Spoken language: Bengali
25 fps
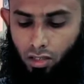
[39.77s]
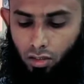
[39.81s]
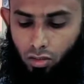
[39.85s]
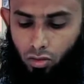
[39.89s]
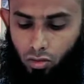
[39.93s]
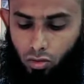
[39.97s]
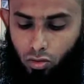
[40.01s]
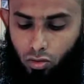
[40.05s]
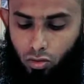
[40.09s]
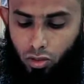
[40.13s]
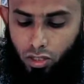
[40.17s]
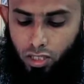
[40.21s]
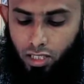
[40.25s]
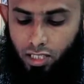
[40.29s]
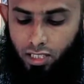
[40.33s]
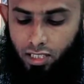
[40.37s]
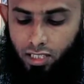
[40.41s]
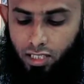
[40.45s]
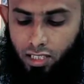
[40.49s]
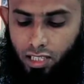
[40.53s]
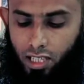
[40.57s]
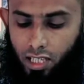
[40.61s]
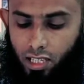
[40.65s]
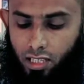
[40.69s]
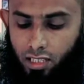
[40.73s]
তো
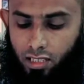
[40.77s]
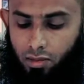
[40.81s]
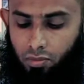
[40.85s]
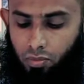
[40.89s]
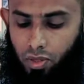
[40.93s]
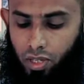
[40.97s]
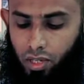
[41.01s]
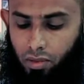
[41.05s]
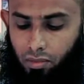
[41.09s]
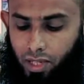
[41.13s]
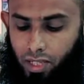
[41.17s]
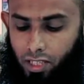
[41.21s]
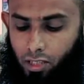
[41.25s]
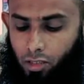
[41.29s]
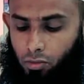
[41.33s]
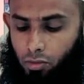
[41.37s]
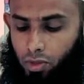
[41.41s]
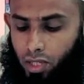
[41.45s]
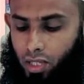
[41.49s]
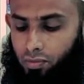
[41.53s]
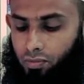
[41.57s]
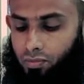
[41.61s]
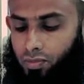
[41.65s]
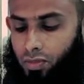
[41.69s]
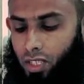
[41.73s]
ডিজিটাল ডিসপ্লের মাধ্যমে